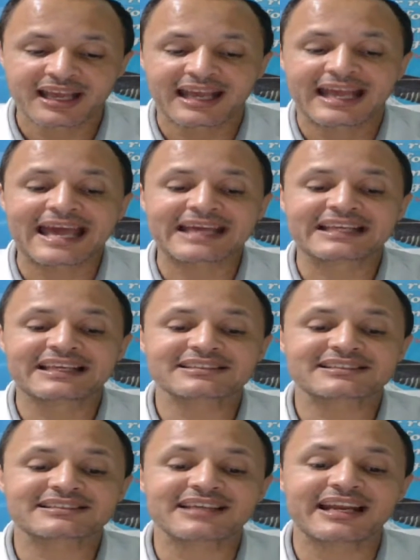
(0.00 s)
é que
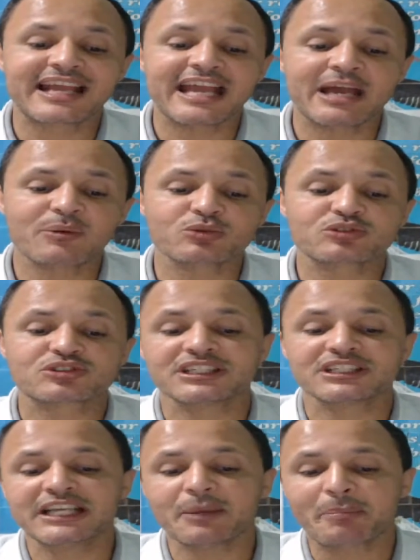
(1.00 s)
seremos
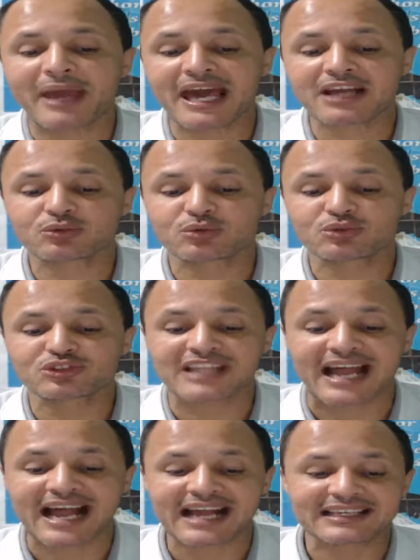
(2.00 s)
libertos
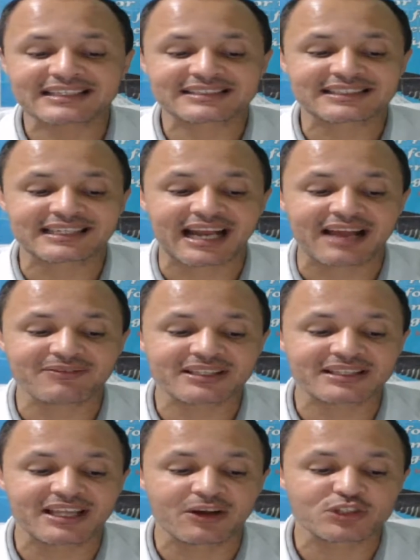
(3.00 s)
da
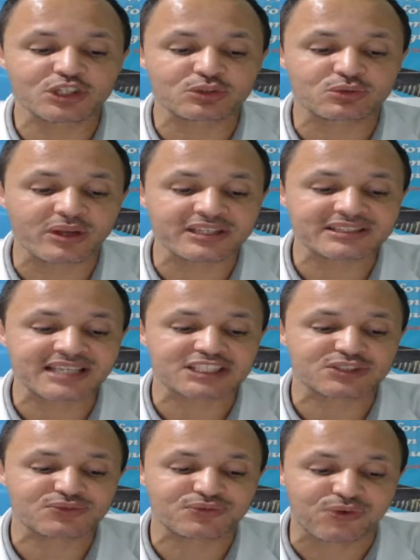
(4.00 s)
escravidão de todas
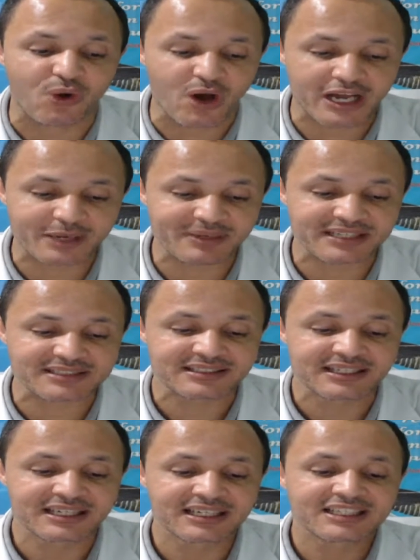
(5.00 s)
as formas
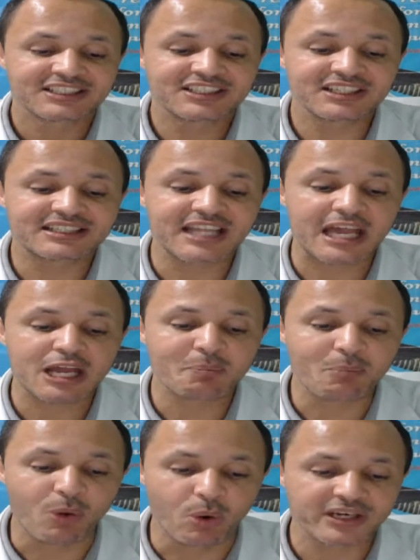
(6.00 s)
de
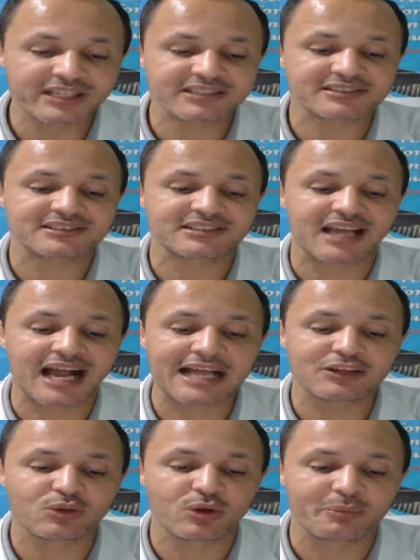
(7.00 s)
termores
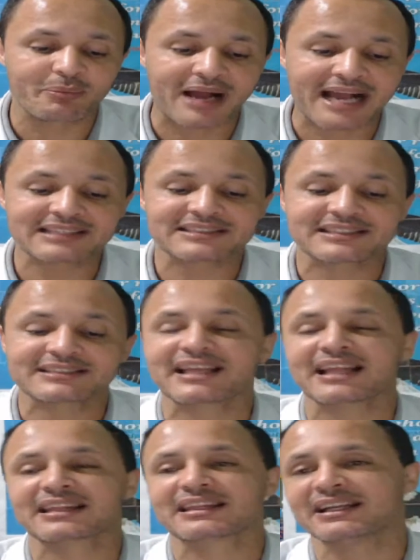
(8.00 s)
anormais e
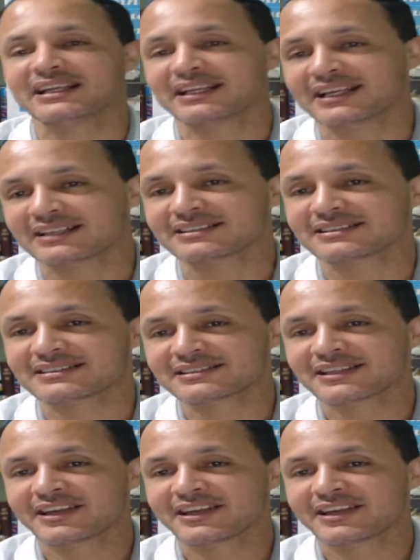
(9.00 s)
satânicas.